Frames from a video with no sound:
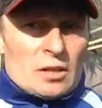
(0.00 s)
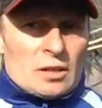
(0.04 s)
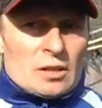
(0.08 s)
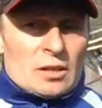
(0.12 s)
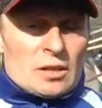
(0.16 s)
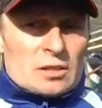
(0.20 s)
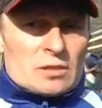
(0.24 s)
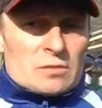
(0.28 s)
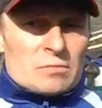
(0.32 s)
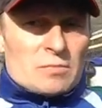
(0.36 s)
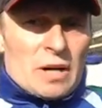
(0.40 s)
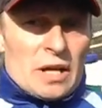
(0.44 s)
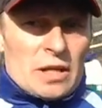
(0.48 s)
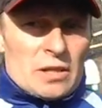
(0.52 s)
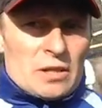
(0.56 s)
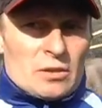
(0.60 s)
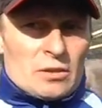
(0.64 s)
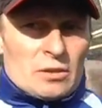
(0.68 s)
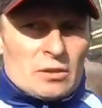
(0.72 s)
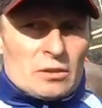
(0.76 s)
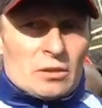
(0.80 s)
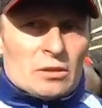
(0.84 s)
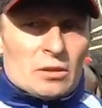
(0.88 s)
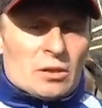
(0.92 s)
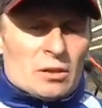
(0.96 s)
Jest
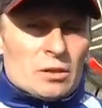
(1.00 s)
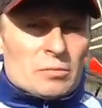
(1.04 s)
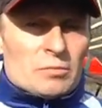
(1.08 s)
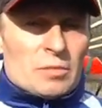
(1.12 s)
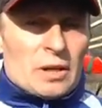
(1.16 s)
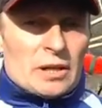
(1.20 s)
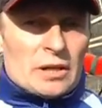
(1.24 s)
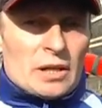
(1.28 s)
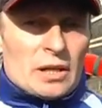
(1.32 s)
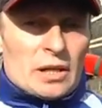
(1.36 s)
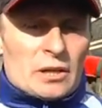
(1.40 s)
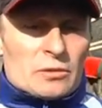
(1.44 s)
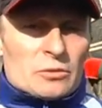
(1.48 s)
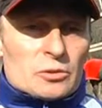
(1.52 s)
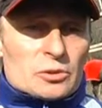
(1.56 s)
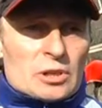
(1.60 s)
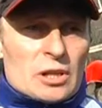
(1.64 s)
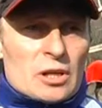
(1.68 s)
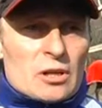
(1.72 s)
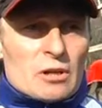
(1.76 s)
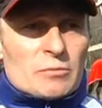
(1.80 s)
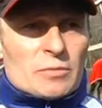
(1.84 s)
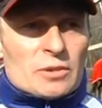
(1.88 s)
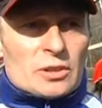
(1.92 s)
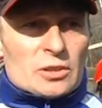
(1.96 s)
Benio, pana
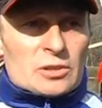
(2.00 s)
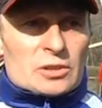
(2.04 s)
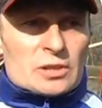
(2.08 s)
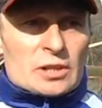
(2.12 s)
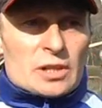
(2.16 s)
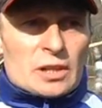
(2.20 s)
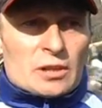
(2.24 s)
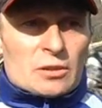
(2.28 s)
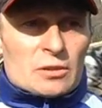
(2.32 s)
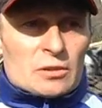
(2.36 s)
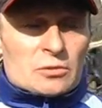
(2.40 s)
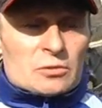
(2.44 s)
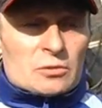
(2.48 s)
Janusza Romanowskiego,